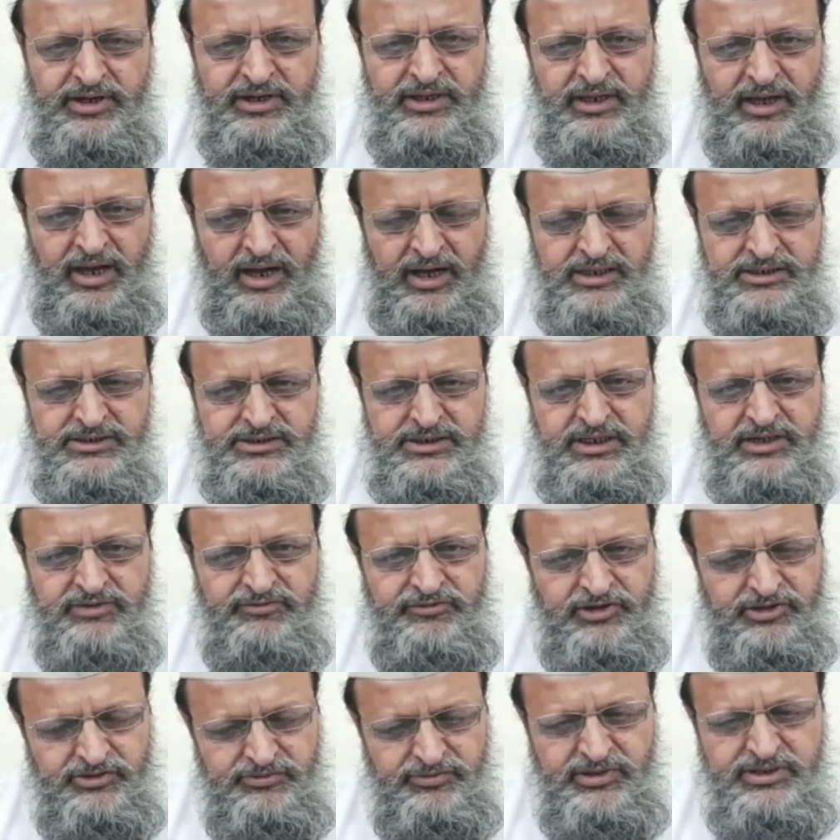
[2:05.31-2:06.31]
ने आज
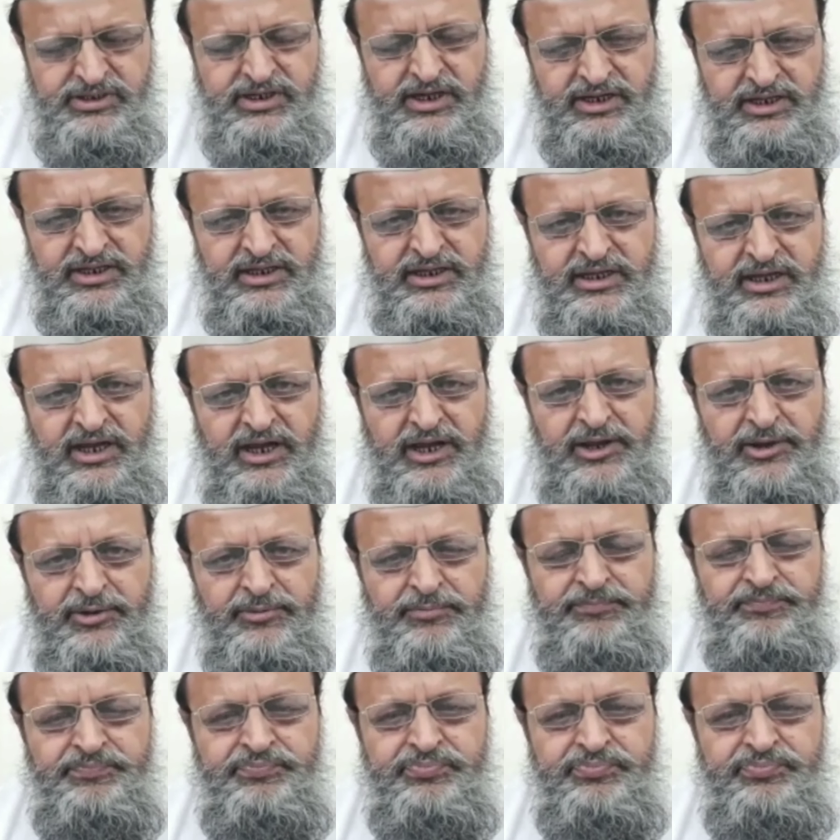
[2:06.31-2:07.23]
एक फतवा जारी किया है